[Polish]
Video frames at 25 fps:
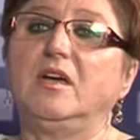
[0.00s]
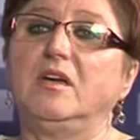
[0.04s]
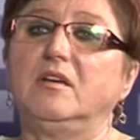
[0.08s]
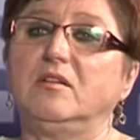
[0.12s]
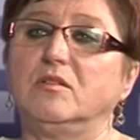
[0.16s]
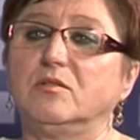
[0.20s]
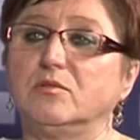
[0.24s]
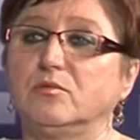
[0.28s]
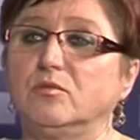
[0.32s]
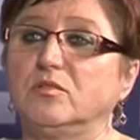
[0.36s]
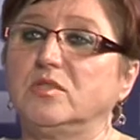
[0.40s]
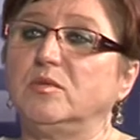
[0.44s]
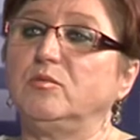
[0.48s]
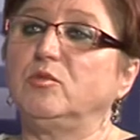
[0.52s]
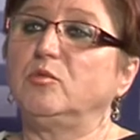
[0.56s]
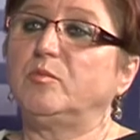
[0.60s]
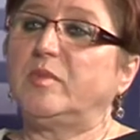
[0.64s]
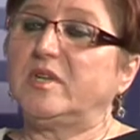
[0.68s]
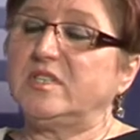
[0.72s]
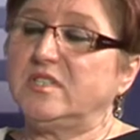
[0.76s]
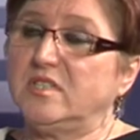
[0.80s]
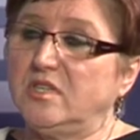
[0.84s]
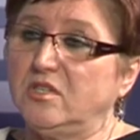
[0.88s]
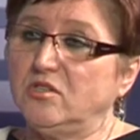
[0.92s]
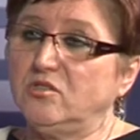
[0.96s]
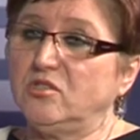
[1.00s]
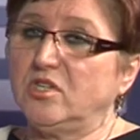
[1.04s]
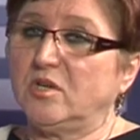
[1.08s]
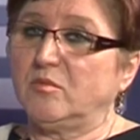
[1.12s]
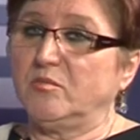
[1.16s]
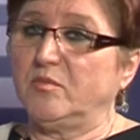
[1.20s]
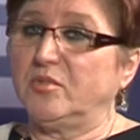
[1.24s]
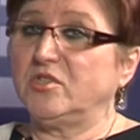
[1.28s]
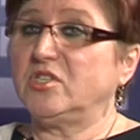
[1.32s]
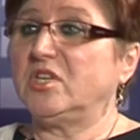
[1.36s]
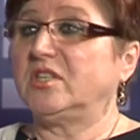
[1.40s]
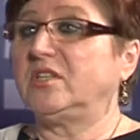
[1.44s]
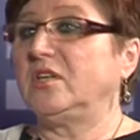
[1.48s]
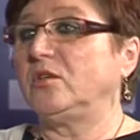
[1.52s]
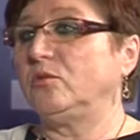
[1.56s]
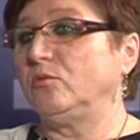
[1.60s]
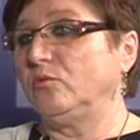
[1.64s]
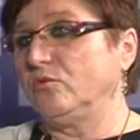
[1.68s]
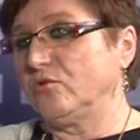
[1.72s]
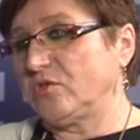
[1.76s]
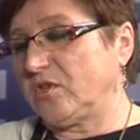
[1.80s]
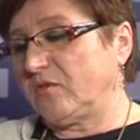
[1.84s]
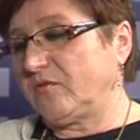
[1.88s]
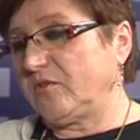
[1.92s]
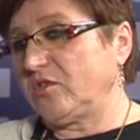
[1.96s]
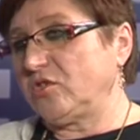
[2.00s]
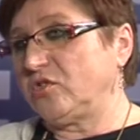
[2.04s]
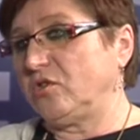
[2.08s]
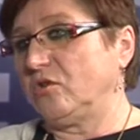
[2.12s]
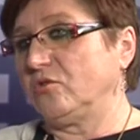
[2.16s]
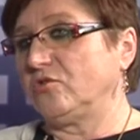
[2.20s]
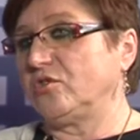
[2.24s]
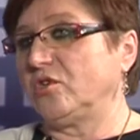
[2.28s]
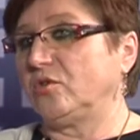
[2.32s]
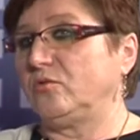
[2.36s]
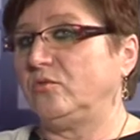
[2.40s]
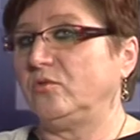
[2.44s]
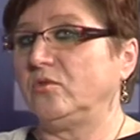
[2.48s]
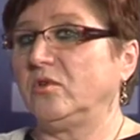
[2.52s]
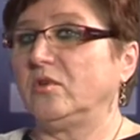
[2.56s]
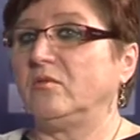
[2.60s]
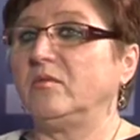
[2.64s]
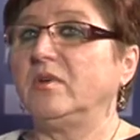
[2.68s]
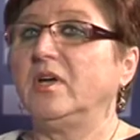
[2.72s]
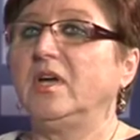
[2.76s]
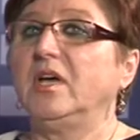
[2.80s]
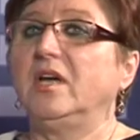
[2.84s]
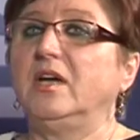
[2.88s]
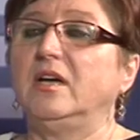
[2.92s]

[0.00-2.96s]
związku z tym tu pacjenci, jak powiedziała, najdłużej właśnie oczekują.